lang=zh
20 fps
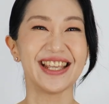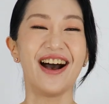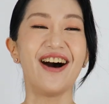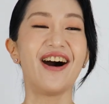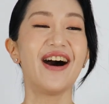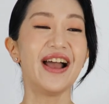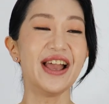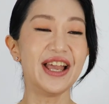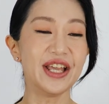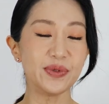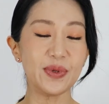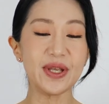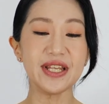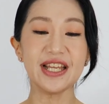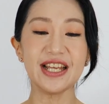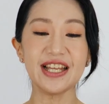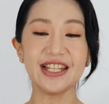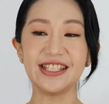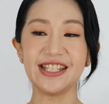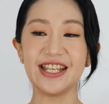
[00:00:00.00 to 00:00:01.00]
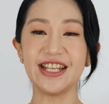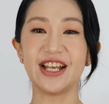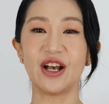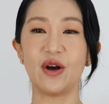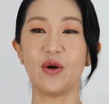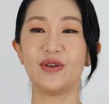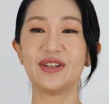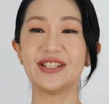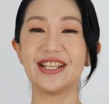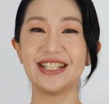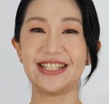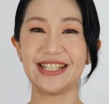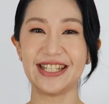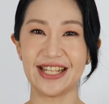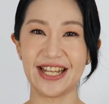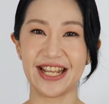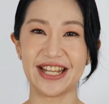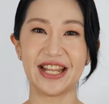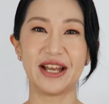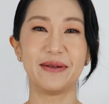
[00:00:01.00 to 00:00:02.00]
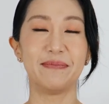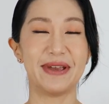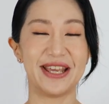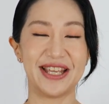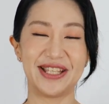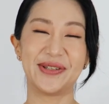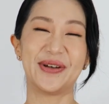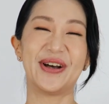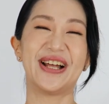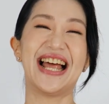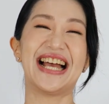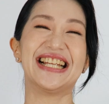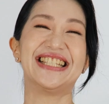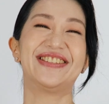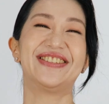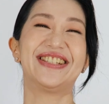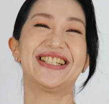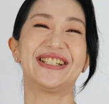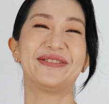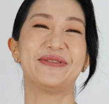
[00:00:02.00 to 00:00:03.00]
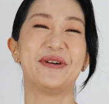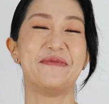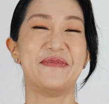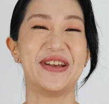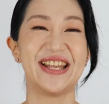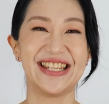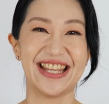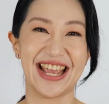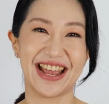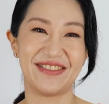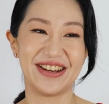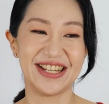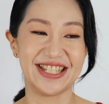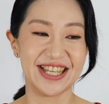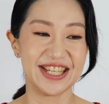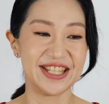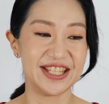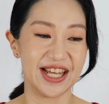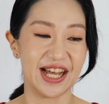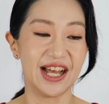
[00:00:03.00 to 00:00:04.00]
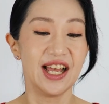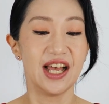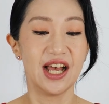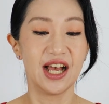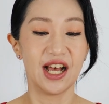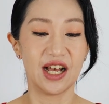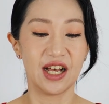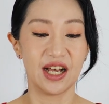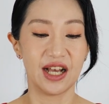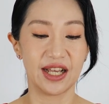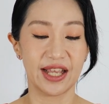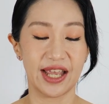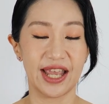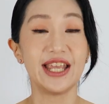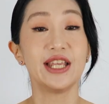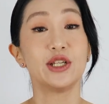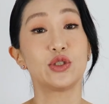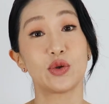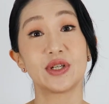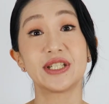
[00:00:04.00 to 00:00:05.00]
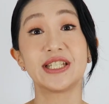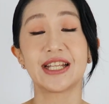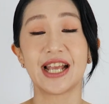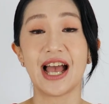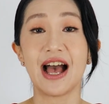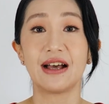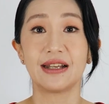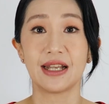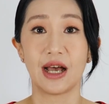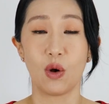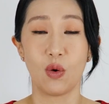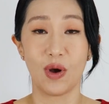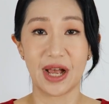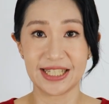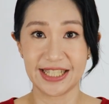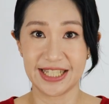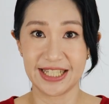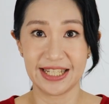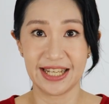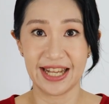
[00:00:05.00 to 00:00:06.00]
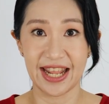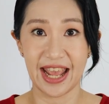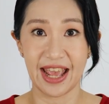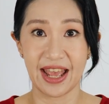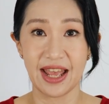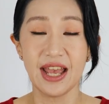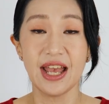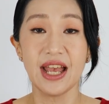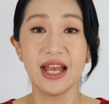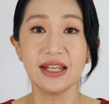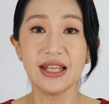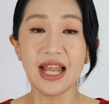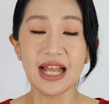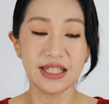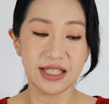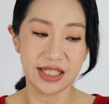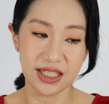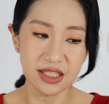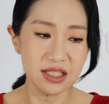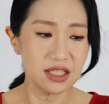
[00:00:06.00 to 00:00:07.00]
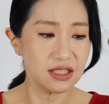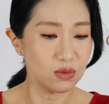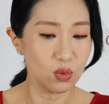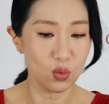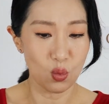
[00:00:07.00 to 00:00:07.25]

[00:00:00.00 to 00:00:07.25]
好，所以呢，这个红色系列呢，没错啦，就是我们 Guerisson 的，呃，可以说是抗老化系列。那其实